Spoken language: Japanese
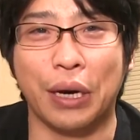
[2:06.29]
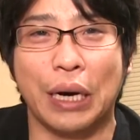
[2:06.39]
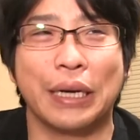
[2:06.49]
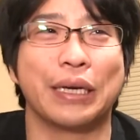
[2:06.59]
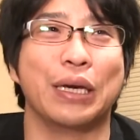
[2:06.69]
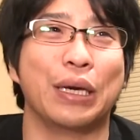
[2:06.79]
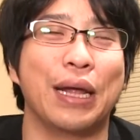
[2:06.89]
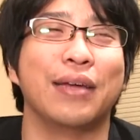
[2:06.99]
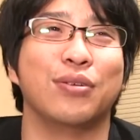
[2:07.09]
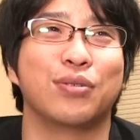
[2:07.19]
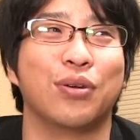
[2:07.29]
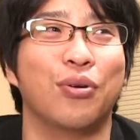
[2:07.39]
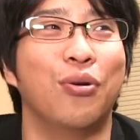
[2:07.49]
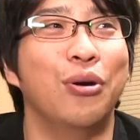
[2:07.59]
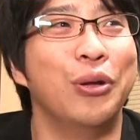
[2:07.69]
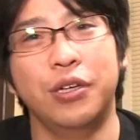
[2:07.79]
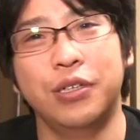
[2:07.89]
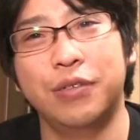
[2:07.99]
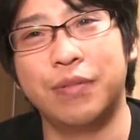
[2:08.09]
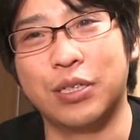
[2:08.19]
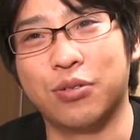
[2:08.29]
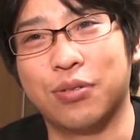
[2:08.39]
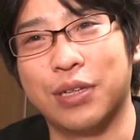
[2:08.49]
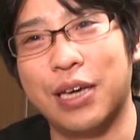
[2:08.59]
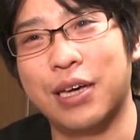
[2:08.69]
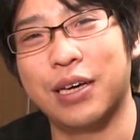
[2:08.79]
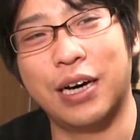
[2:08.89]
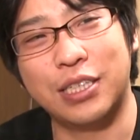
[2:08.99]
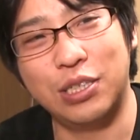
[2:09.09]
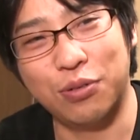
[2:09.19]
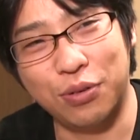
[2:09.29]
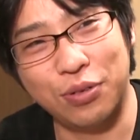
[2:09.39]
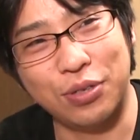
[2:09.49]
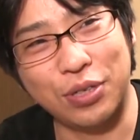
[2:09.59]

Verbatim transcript: 買わなきゃいけないんですけど、まあ、ちょっとね足を